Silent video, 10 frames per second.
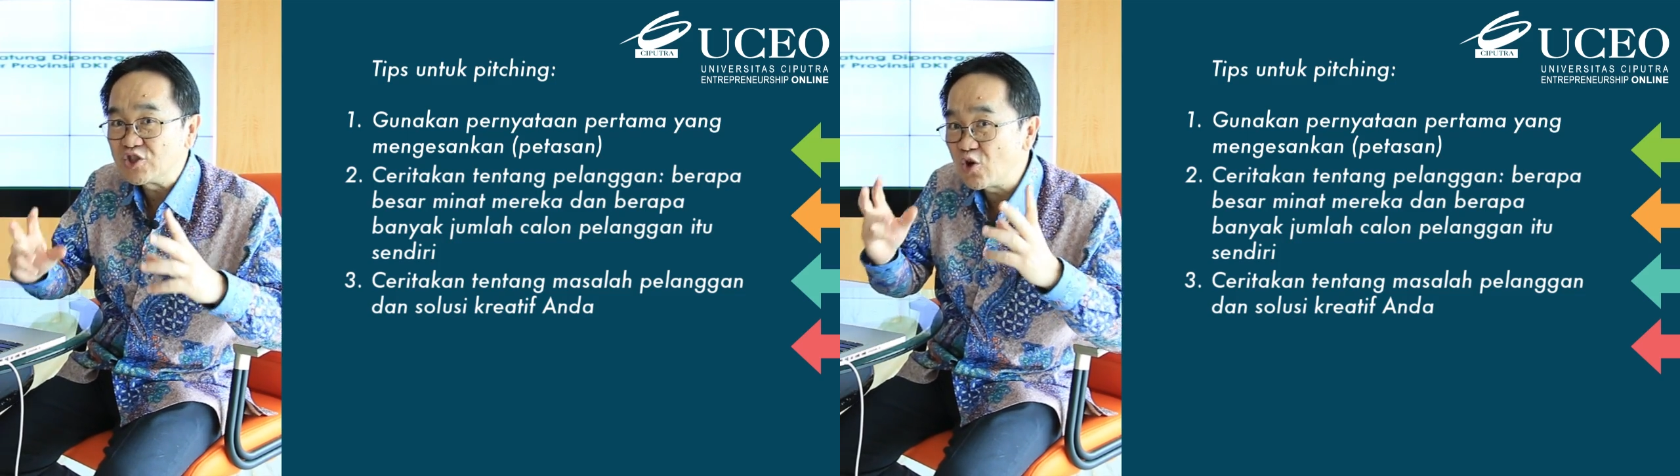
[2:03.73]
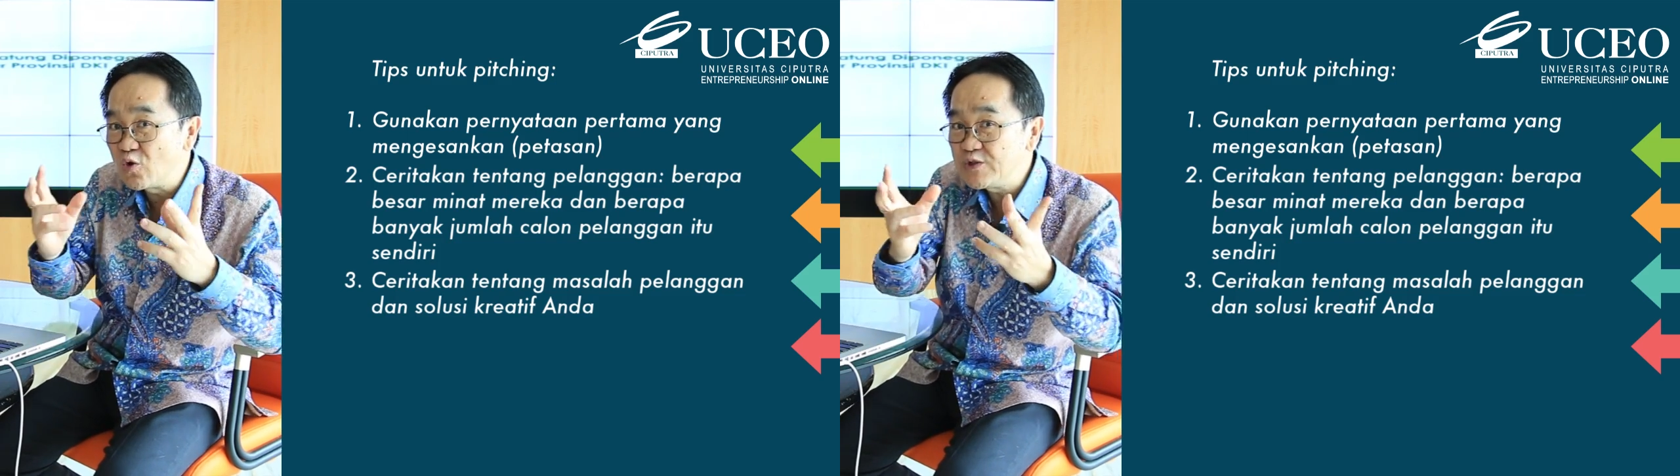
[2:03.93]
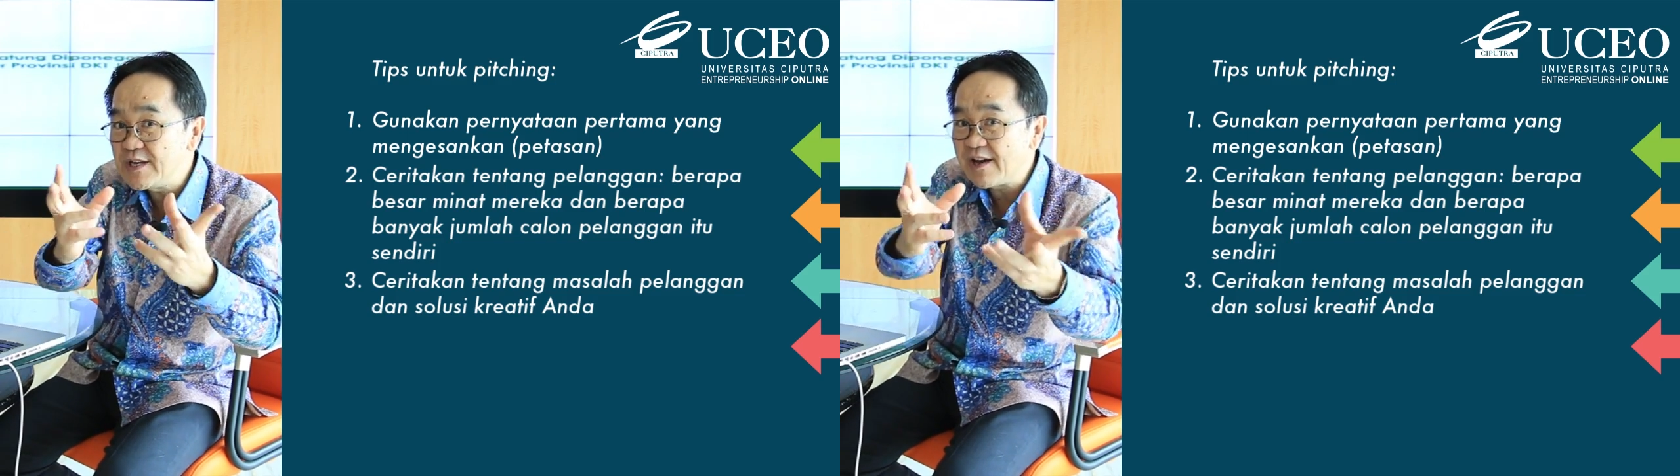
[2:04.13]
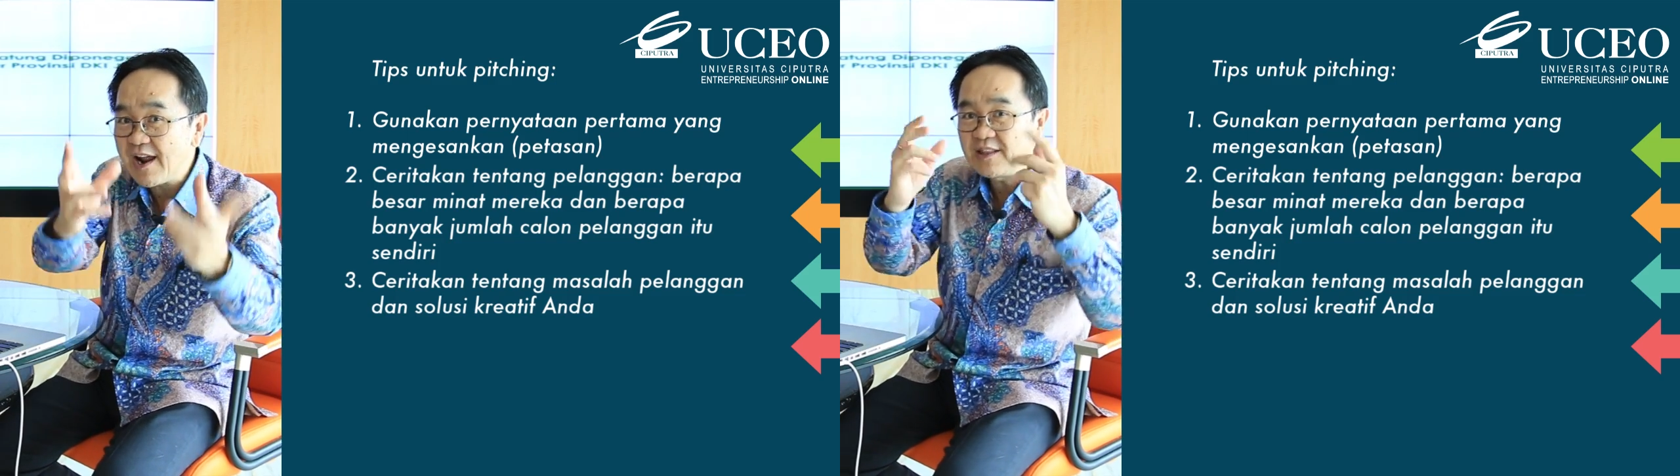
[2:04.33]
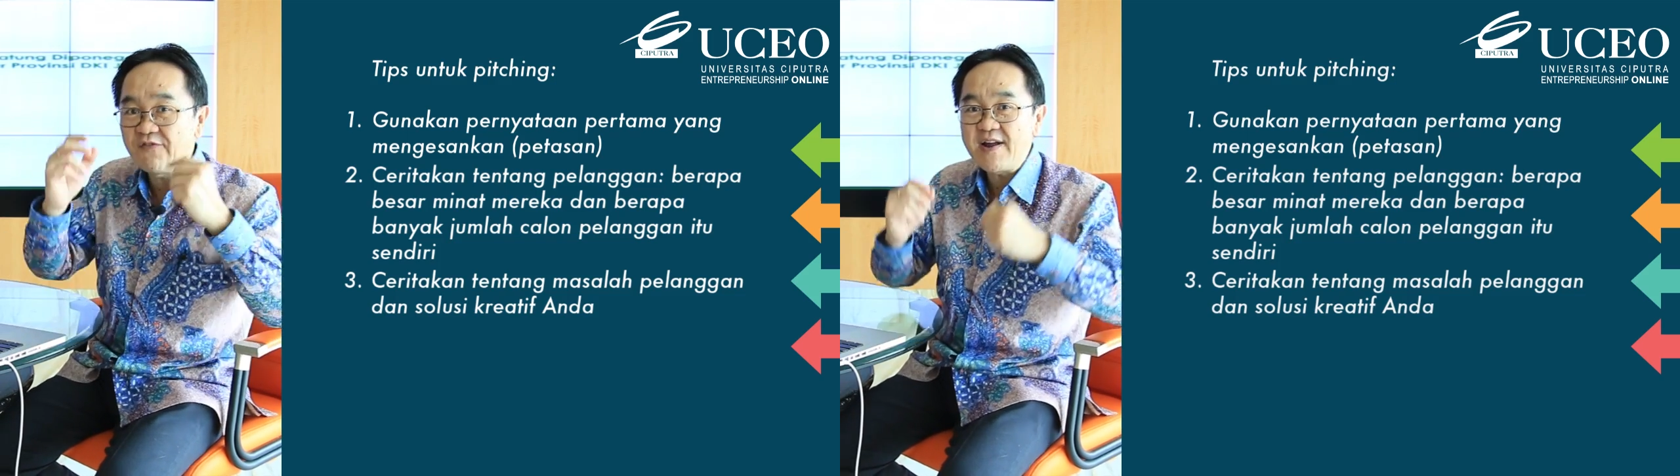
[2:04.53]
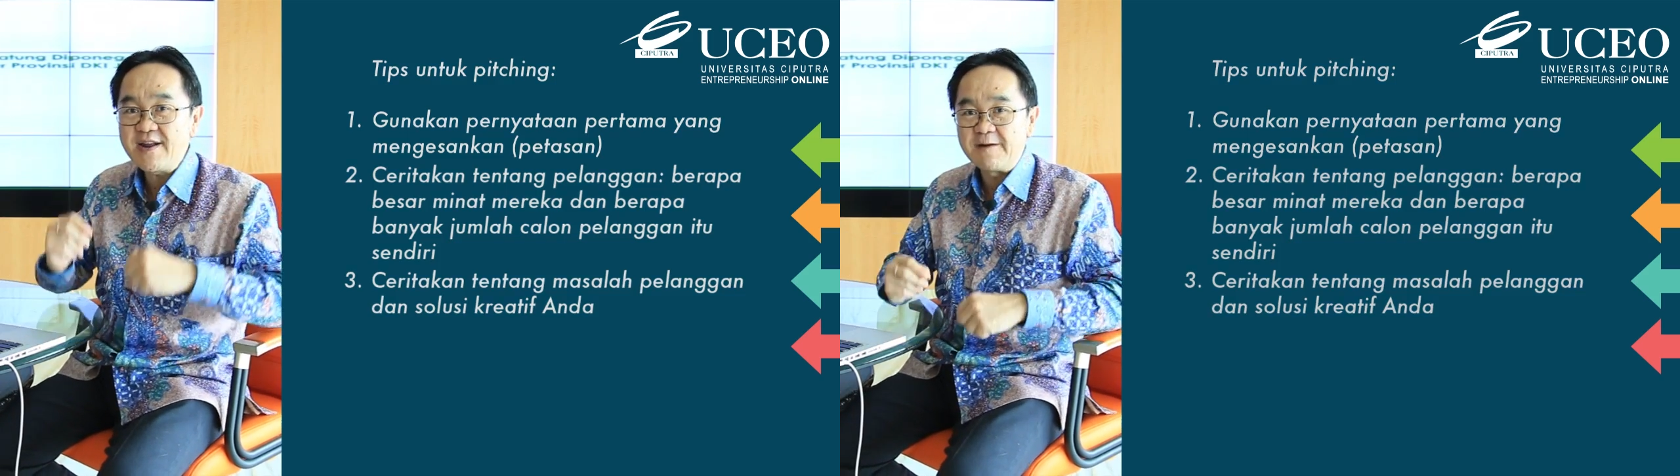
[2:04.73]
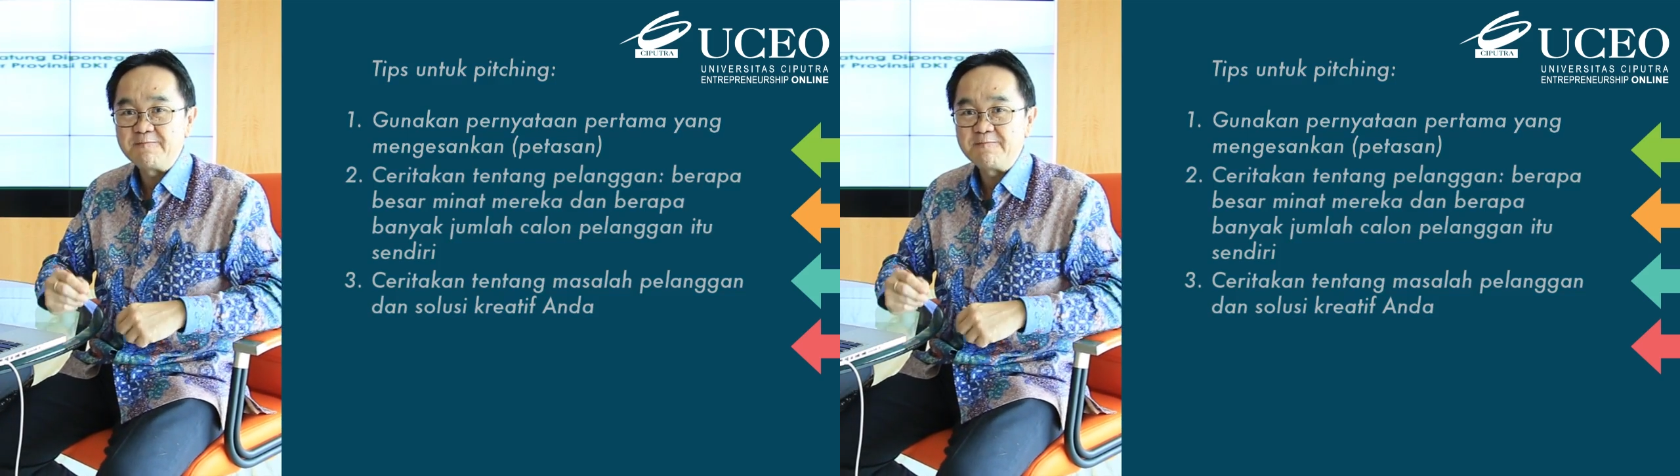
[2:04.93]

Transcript: solusi kreatif Anda